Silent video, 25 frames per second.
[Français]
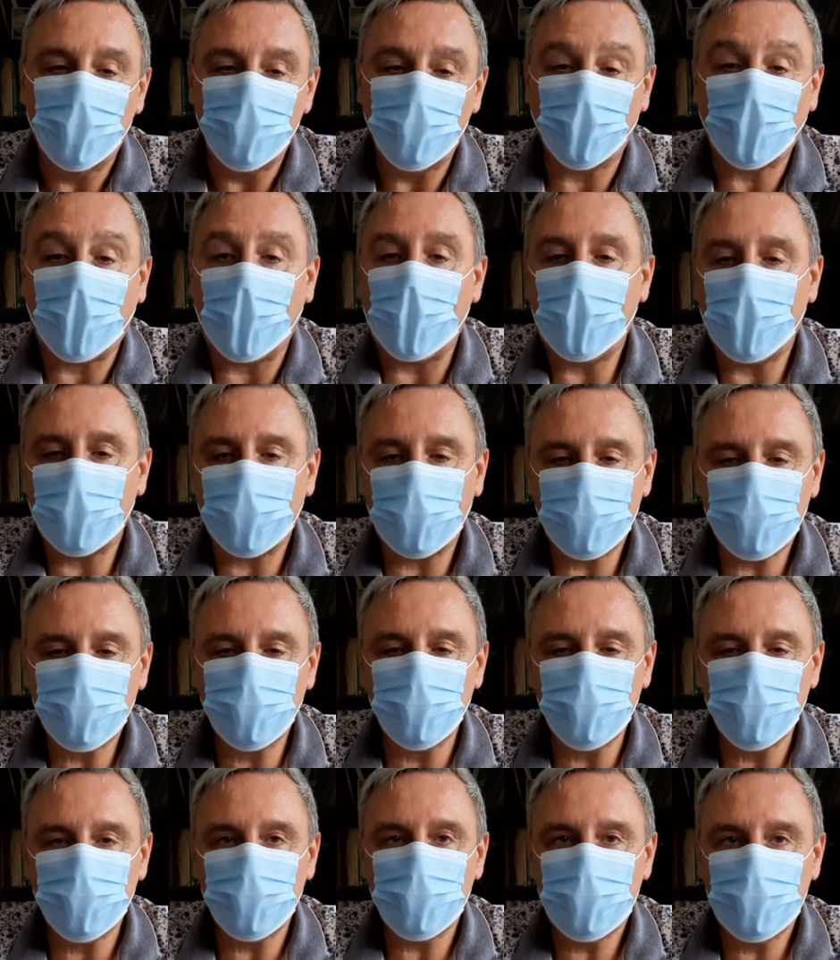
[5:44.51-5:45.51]
Donc
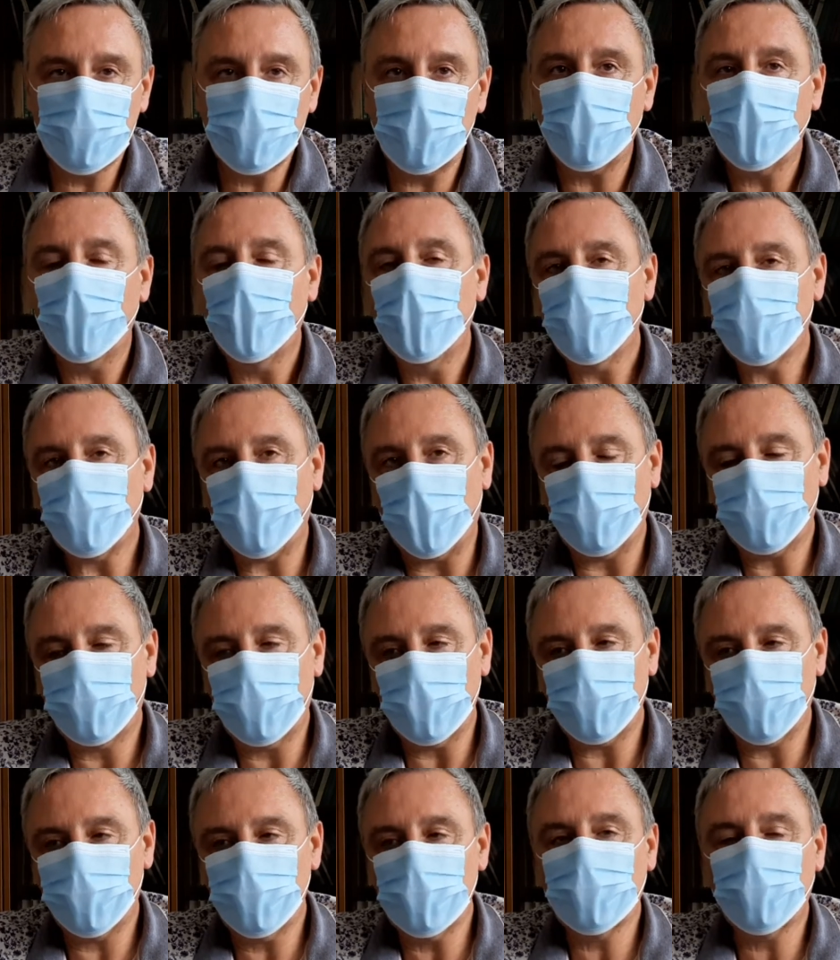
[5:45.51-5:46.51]
arrêtons de dire
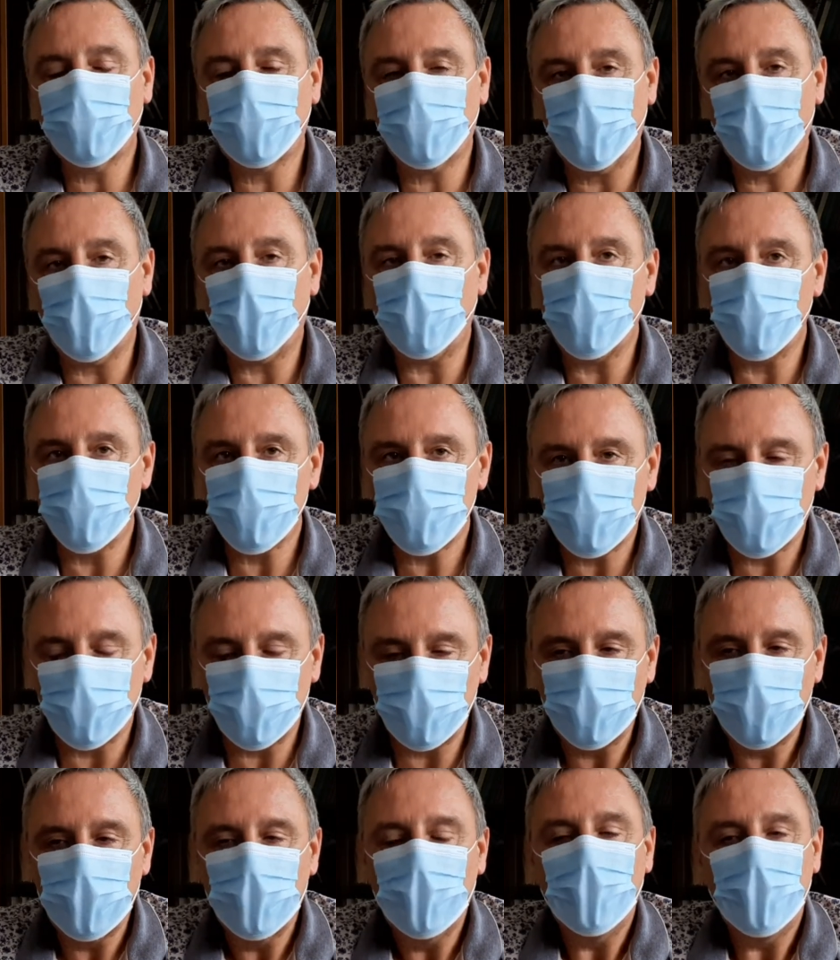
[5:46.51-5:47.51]
frapper vite, fort,
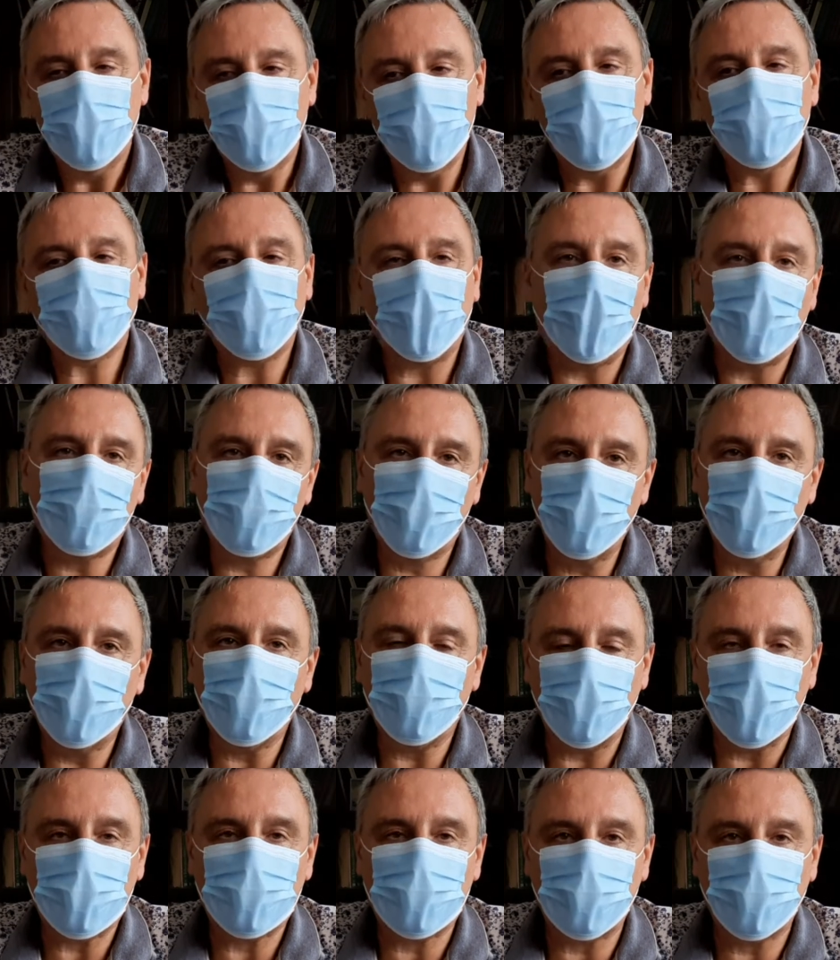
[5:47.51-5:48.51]
longtemps, mais frappons
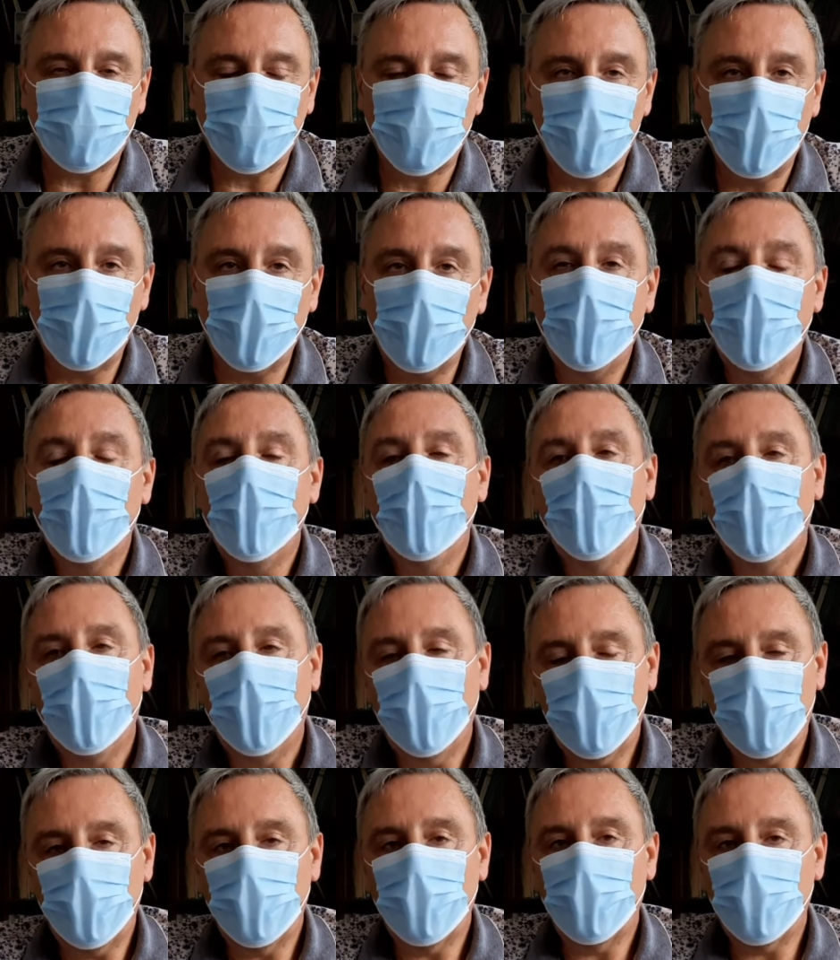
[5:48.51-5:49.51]
effectivement
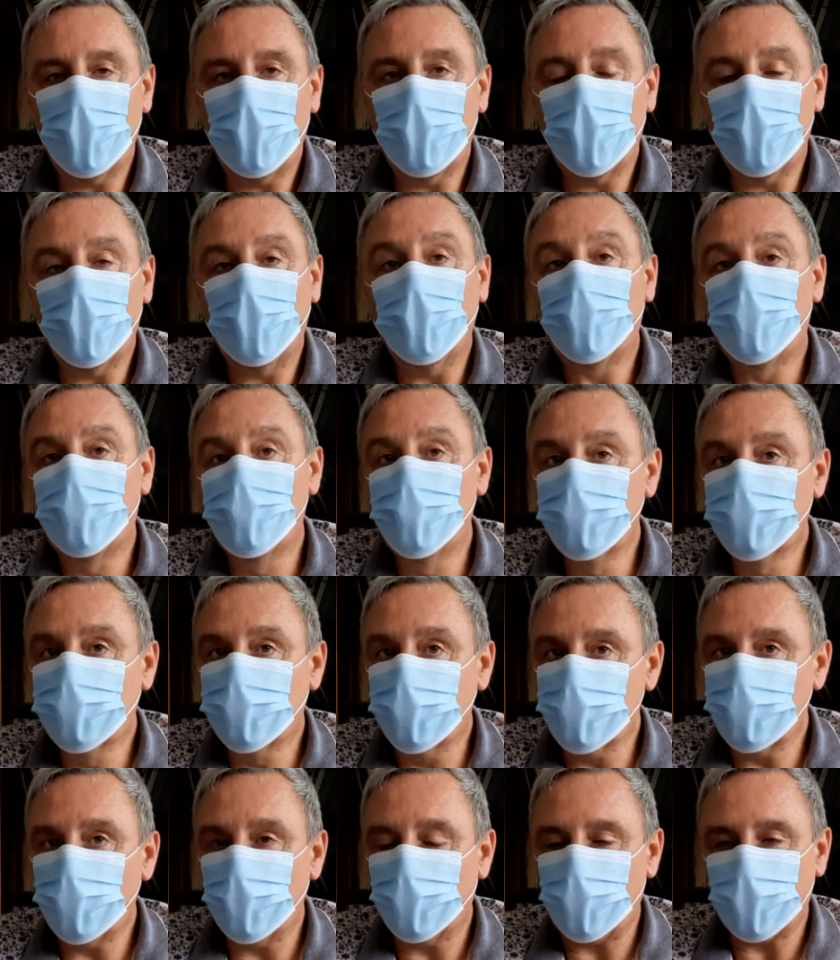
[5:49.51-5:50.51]
euh,
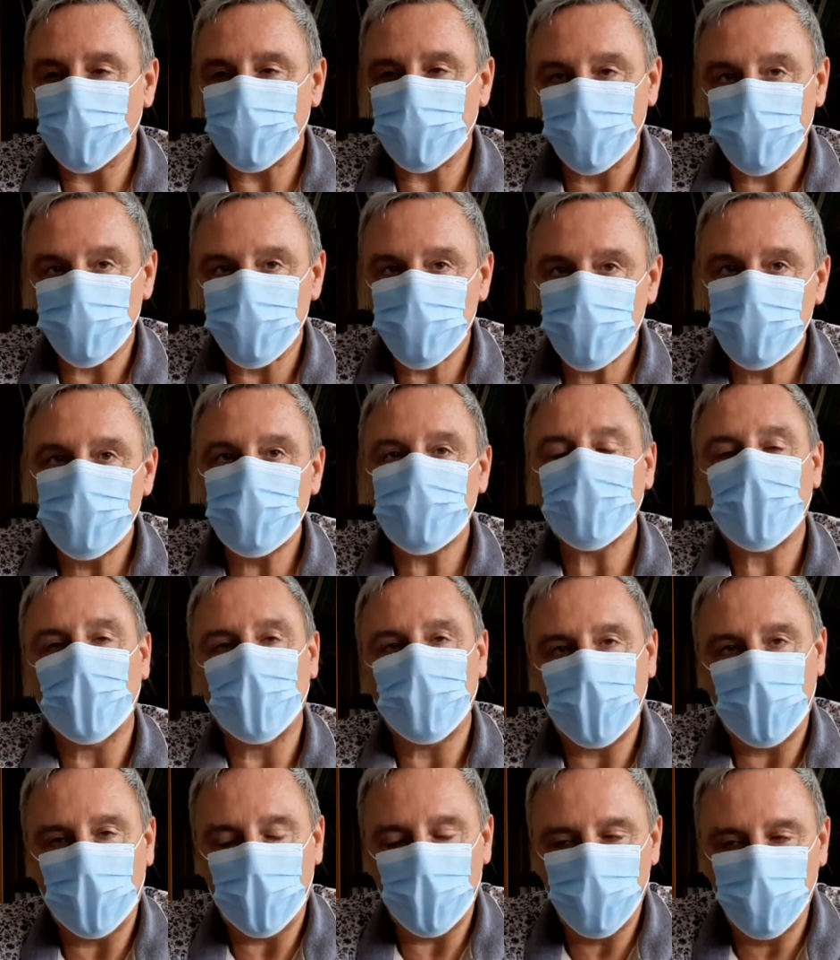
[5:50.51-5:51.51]
plutôt de façon juste,
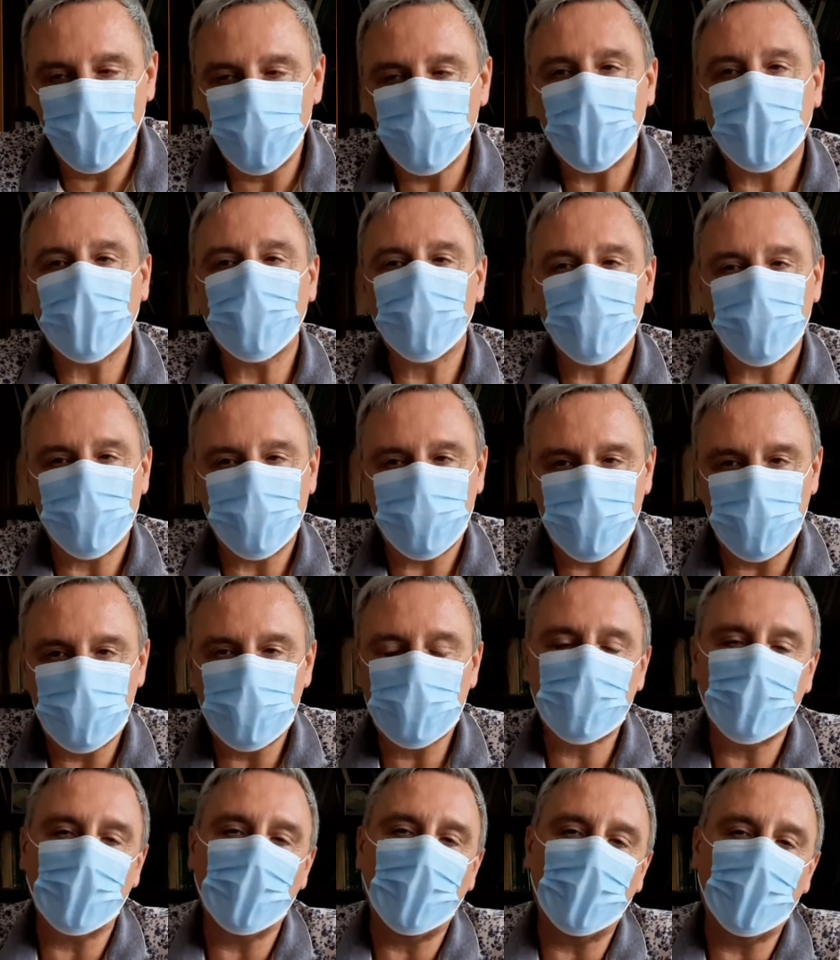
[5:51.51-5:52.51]
après un bon
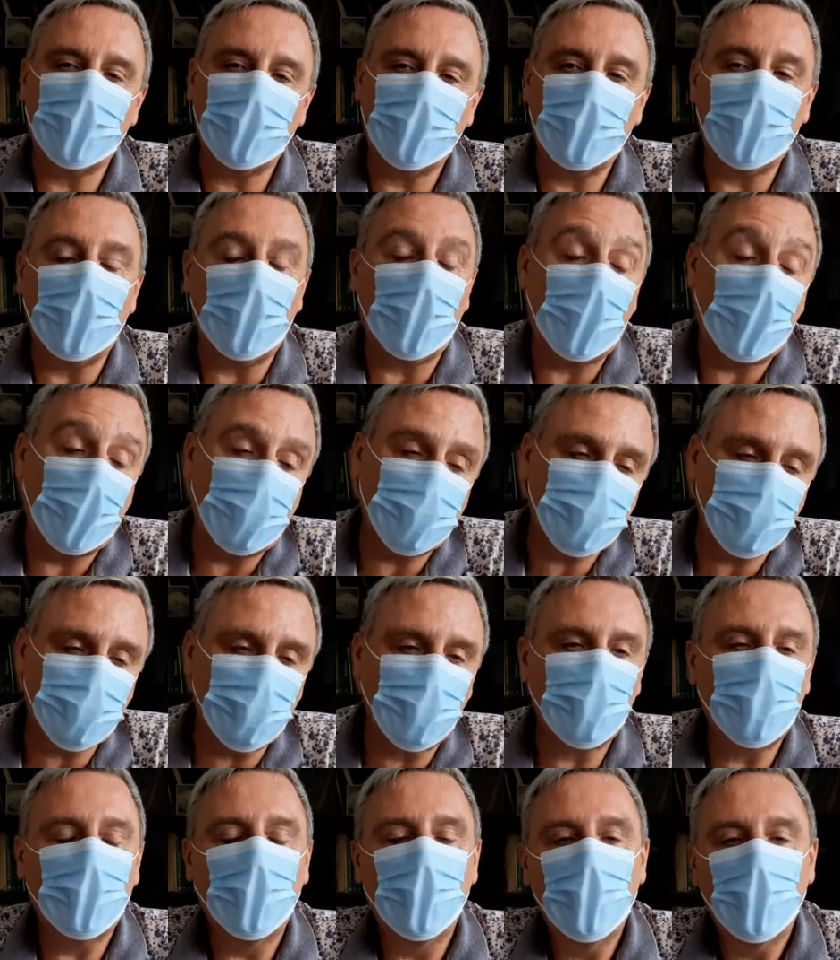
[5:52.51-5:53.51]
diagnostic et un
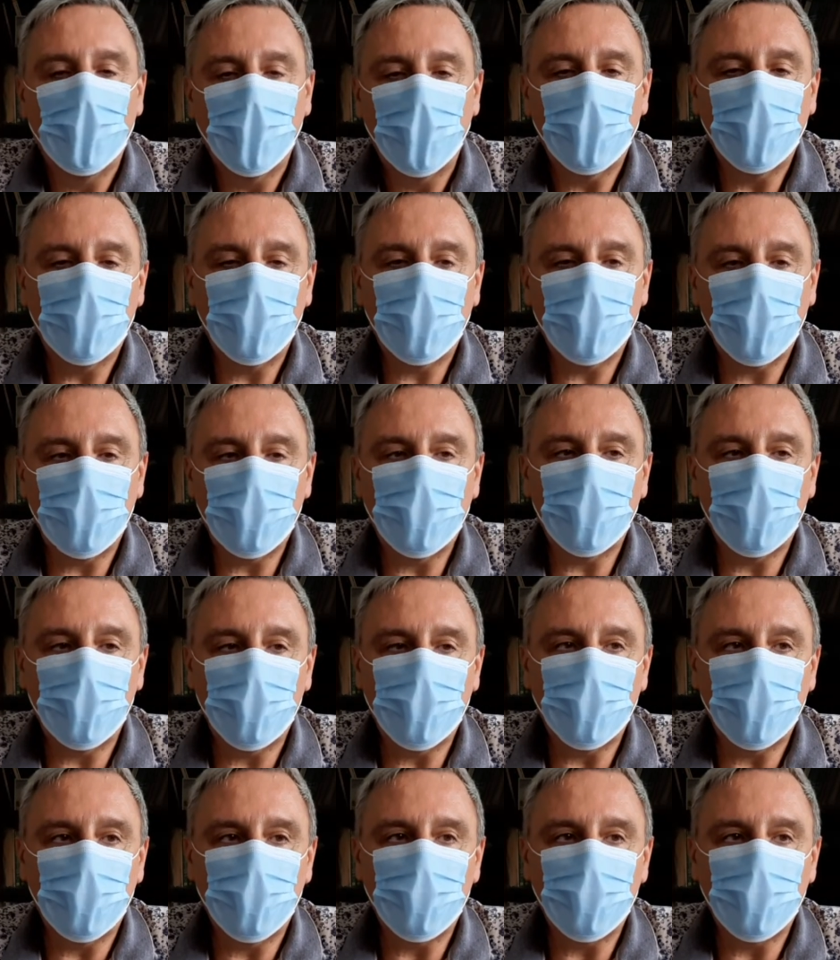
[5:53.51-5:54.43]
temps euh,